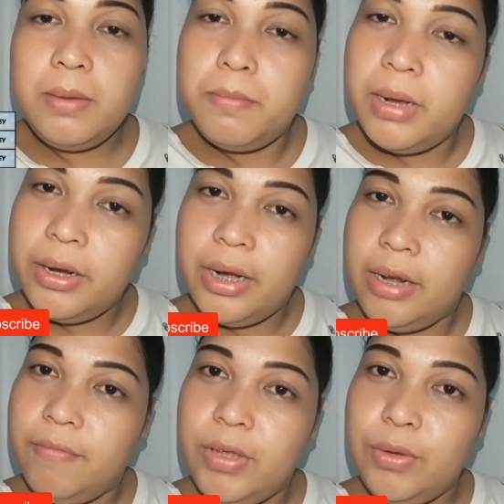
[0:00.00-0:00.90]

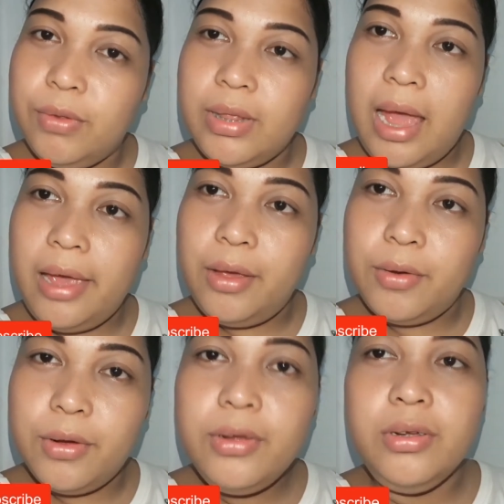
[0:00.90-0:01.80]
Mag-review
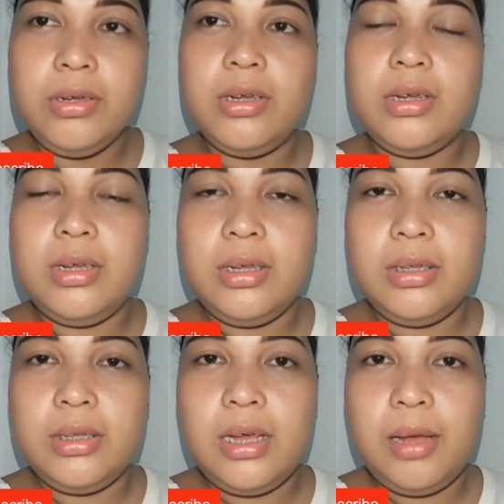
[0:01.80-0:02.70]
tayo
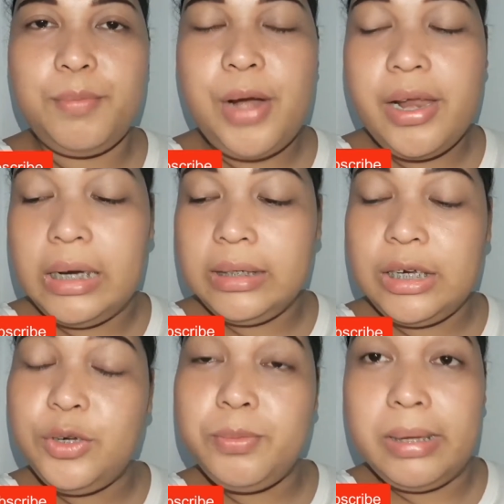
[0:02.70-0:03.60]
sa product
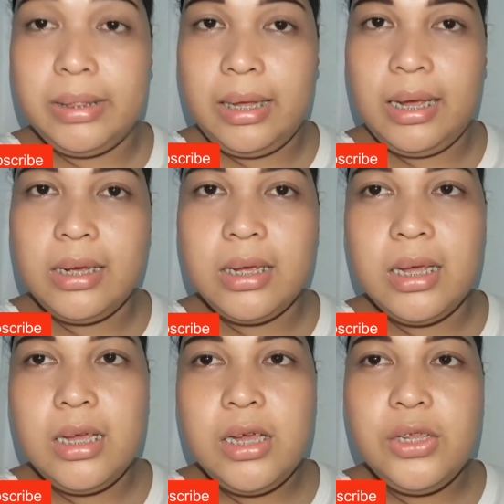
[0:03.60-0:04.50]
na dumating.
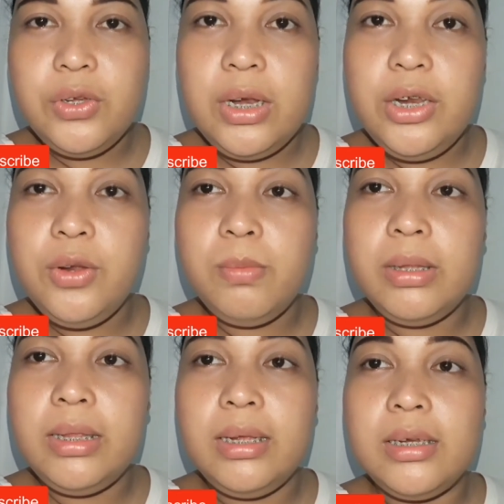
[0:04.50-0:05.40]
Actually,
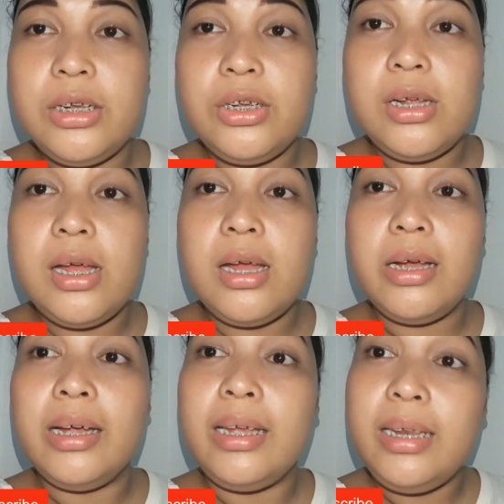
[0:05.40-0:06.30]
dumating na siya
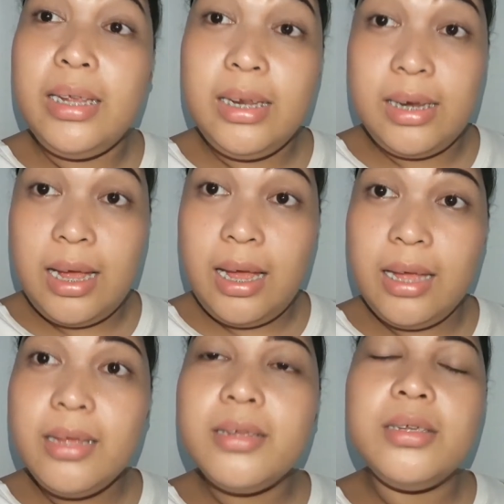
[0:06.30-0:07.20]
kanina.